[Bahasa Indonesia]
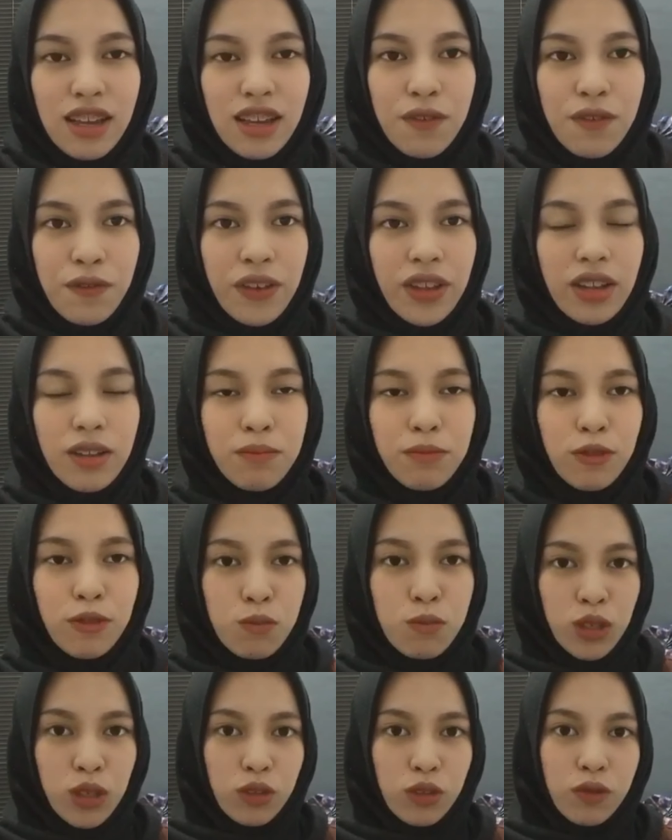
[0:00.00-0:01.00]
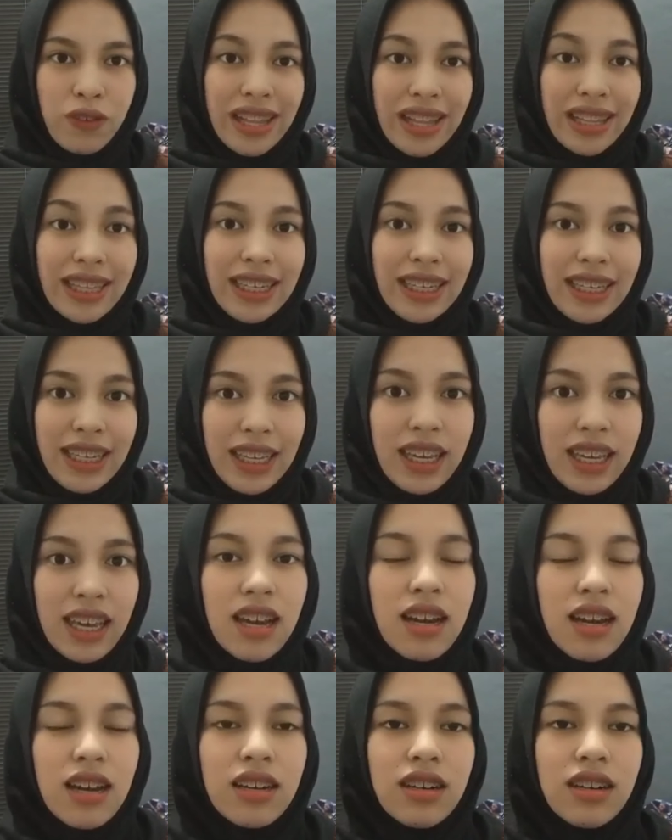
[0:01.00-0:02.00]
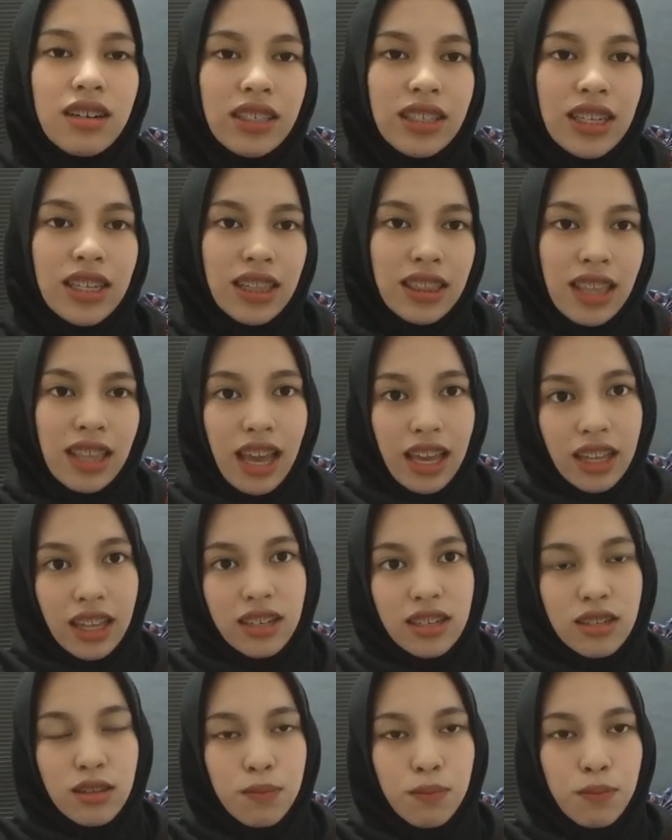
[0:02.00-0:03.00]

film Too Big to Fail ini uh, nyeritain 10